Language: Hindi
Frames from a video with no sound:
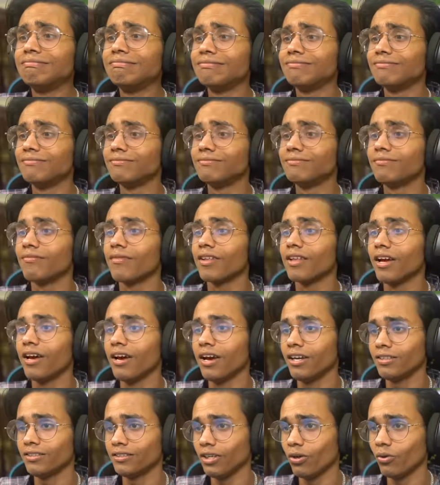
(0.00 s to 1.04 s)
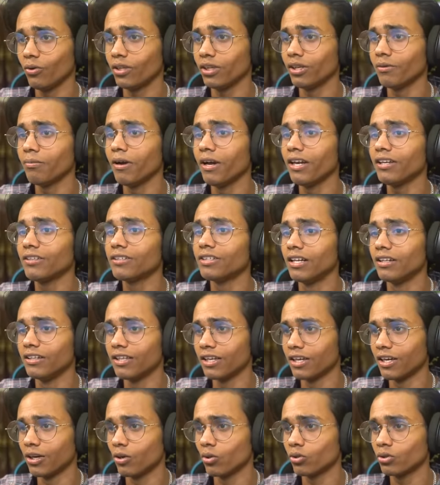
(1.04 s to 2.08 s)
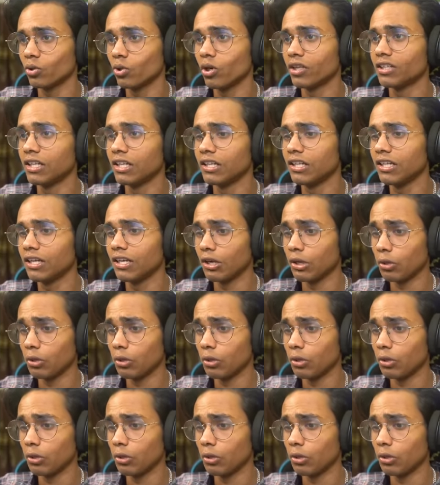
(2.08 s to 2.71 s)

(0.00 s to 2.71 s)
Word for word: फाड़ेंगे अच्छा हाँ, हाँ भाई जल्दी करो थोड़ा जल्दी